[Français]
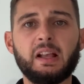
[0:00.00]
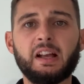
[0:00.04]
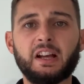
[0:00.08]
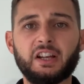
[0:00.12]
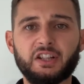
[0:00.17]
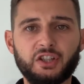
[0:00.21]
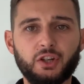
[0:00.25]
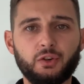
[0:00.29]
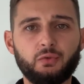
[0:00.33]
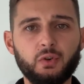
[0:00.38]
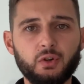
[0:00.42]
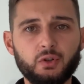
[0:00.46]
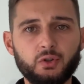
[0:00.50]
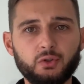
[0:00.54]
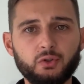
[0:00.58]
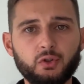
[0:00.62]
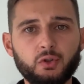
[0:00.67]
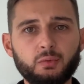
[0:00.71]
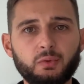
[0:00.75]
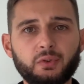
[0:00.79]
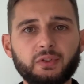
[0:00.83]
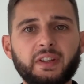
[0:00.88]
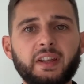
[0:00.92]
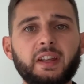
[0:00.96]
A chaque fois que je
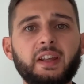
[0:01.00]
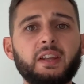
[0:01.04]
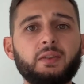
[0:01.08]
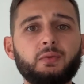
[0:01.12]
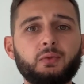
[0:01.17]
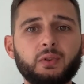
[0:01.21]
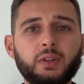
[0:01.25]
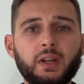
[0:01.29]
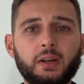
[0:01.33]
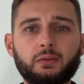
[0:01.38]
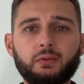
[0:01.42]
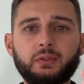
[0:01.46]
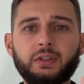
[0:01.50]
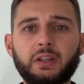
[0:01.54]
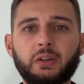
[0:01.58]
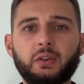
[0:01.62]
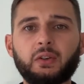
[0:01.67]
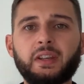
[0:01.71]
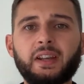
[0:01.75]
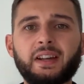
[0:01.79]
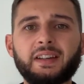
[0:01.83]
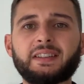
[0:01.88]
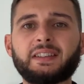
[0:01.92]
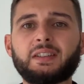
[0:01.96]
demanderai, il faudra venir
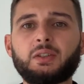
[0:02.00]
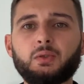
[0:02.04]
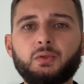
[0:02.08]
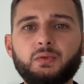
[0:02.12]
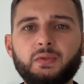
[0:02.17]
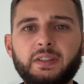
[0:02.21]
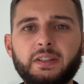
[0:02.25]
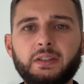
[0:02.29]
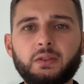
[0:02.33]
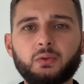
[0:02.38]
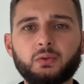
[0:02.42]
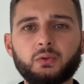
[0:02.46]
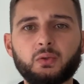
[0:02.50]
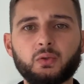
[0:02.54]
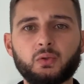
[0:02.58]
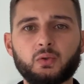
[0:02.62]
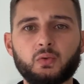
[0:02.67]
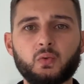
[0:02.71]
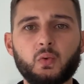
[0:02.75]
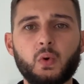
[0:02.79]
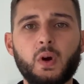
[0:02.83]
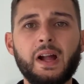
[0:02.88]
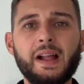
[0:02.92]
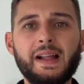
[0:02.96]
regarder une vidéo de
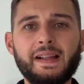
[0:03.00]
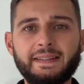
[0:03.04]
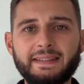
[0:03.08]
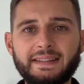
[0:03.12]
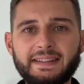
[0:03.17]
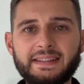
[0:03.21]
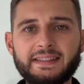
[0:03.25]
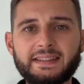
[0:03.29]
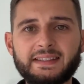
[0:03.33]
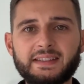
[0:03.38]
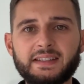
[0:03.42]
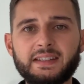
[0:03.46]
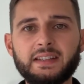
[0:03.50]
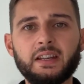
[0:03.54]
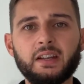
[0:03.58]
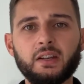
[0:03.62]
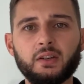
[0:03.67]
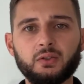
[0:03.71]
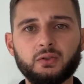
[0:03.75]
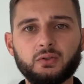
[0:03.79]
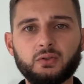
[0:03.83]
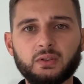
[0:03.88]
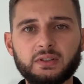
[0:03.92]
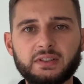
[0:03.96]
cours ici
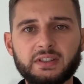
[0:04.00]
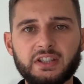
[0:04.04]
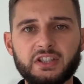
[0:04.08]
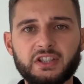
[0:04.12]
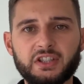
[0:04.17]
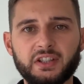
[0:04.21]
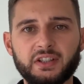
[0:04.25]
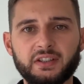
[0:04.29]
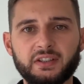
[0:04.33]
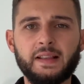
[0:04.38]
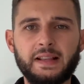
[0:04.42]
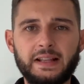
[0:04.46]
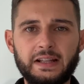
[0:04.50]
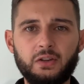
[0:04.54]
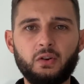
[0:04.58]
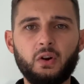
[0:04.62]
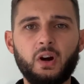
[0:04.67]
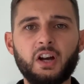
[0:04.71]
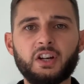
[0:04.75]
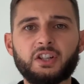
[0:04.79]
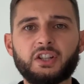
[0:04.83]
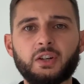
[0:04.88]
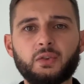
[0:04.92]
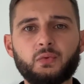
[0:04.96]
sur cette chaîne. Il y
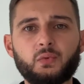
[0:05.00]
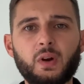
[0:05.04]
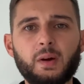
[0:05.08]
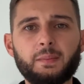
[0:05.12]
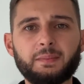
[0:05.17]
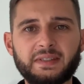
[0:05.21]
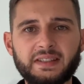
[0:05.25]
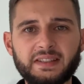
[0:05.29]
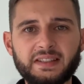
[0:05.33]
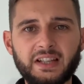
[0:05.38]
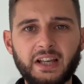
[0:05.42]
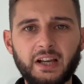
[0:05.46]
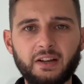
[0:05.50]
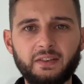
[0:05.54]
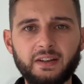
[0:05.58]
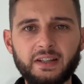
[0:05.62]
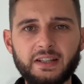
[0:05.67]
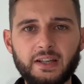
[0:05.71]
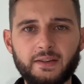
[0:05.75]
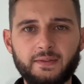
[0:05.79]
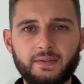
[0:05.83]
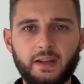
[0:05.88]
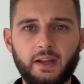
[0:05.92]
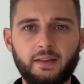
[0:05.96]
aura à chaque fois un petit
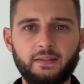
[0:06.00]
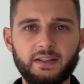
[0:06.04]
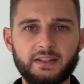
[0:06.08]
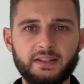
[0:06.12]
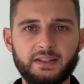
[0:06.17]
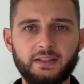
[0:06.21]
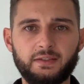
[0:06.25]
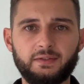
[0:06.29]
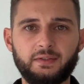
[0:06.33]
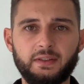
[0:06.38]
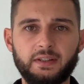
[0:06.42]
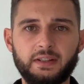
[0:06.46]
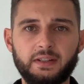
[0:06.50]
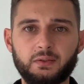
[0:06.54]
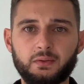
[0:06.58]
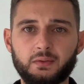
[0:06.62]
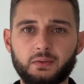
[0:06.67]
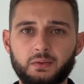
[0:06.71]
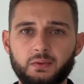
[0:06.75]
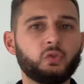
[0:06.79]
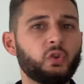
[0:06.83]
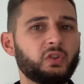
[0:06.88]
travail à faire avec cette vidéo.